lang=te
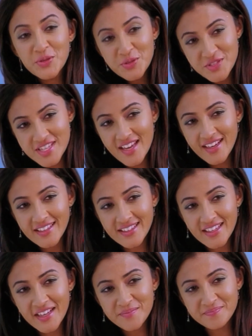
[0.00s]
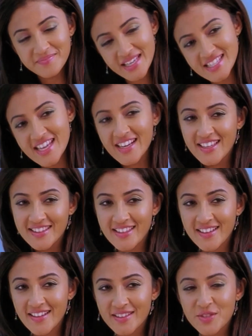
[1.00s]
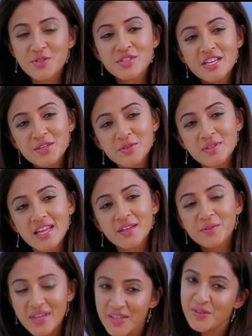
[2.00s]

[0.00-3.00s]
అవునా సరే ఆ అమ్మాయి కోసమైనా